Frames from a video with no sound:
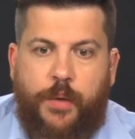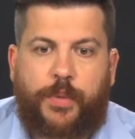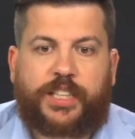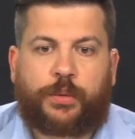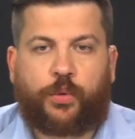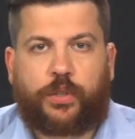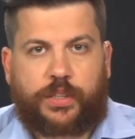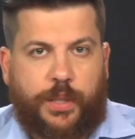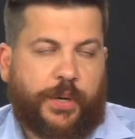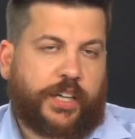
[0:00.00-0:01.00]
Поэтому
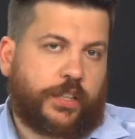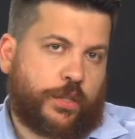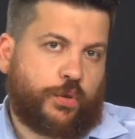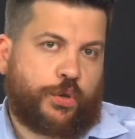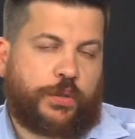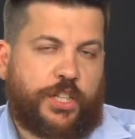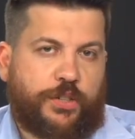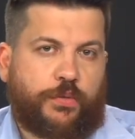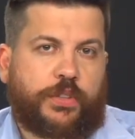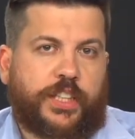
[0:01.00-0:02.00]
ты проголосуешь
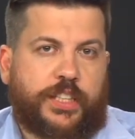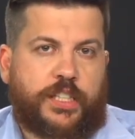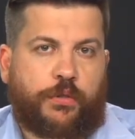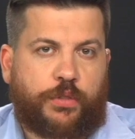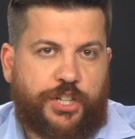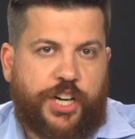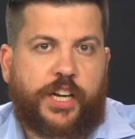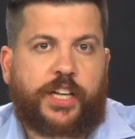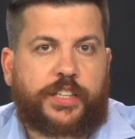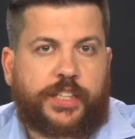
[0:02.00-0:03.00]
на глазах у
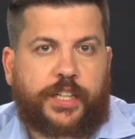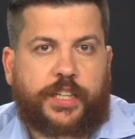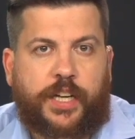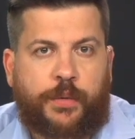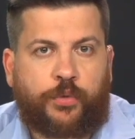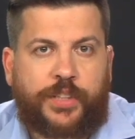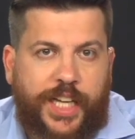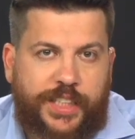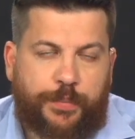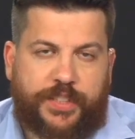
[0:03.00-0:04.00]
начальника так, как ему
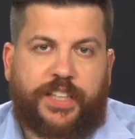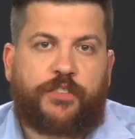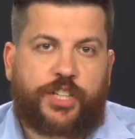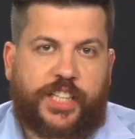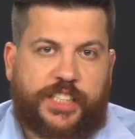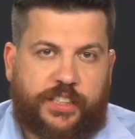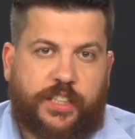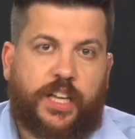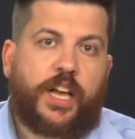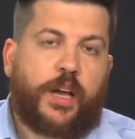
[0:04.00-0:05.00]
надо, поставишь
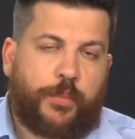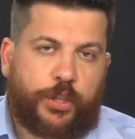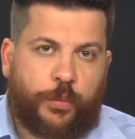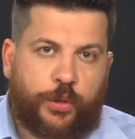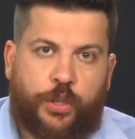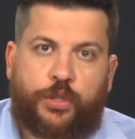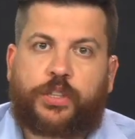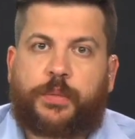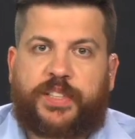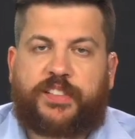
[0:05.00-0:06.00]
крестик, потом он
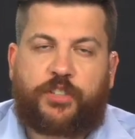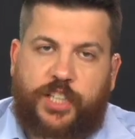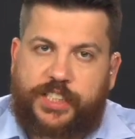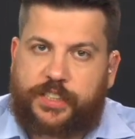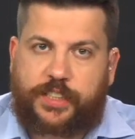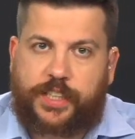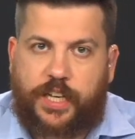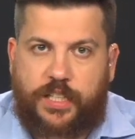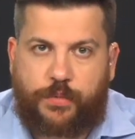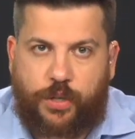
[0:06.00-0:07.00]
уйдет и поставишь крестик,
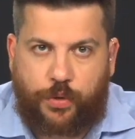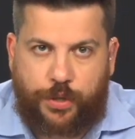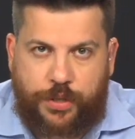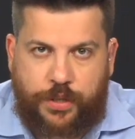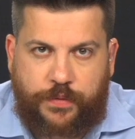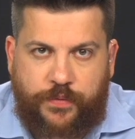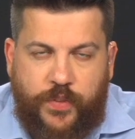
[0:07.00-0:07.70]
как тебе хочется.